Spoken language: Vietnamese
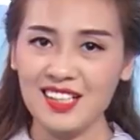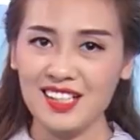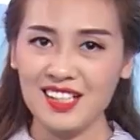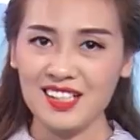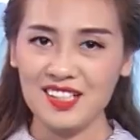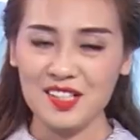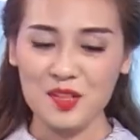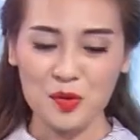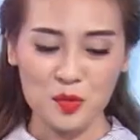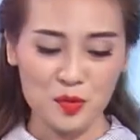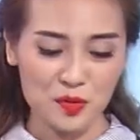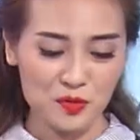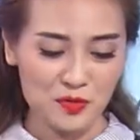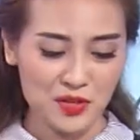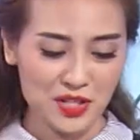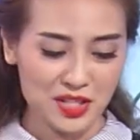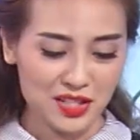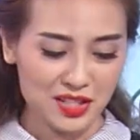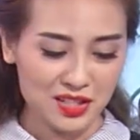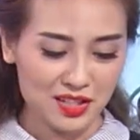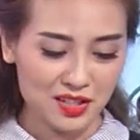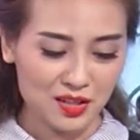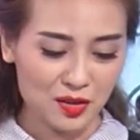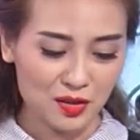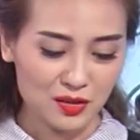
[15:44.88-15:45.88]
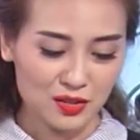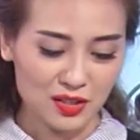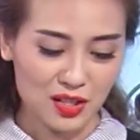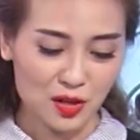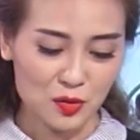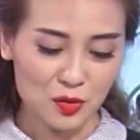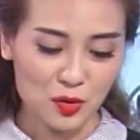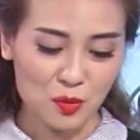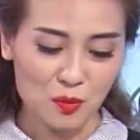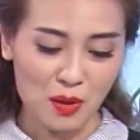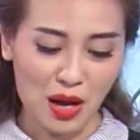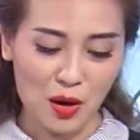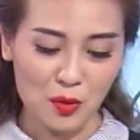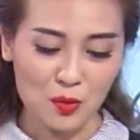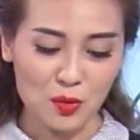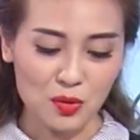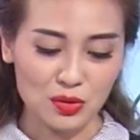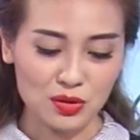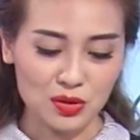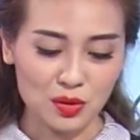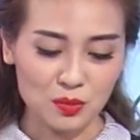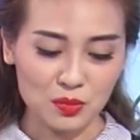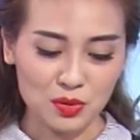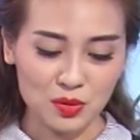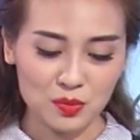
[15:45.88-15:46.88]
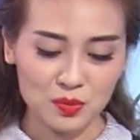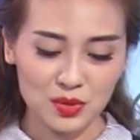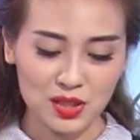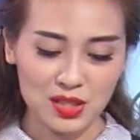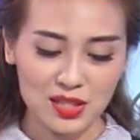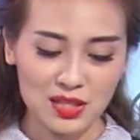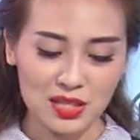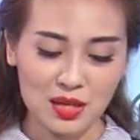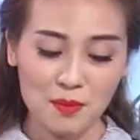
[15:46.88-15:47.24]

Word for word: Thưa quý vị, theo thông báo của Tổng công ty